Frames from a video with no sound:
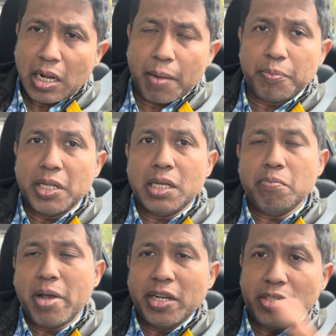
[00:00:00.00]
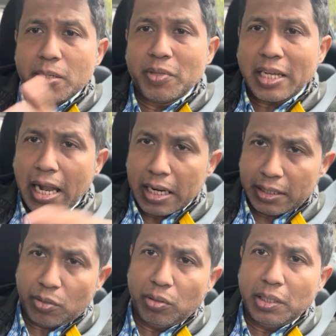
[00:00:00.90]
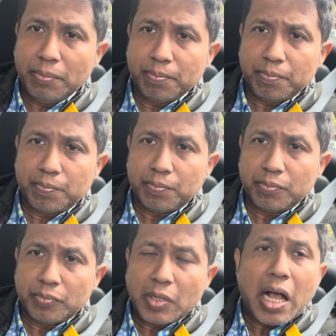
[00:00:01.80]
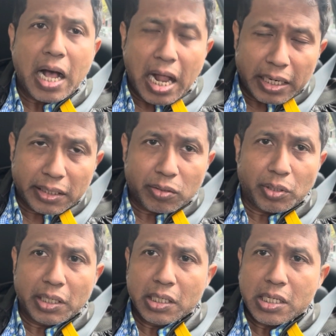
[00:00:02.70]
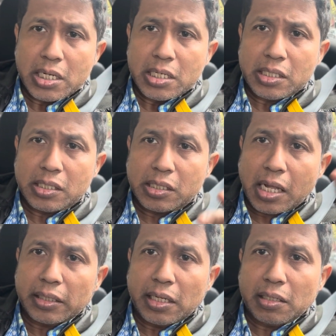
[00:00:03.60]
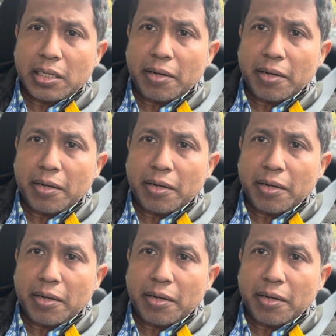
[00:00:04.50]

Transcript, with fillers: আপনি মেইন স্ট্রিম থেকে আলাদা করলেন আলাদা করে তাদেরকে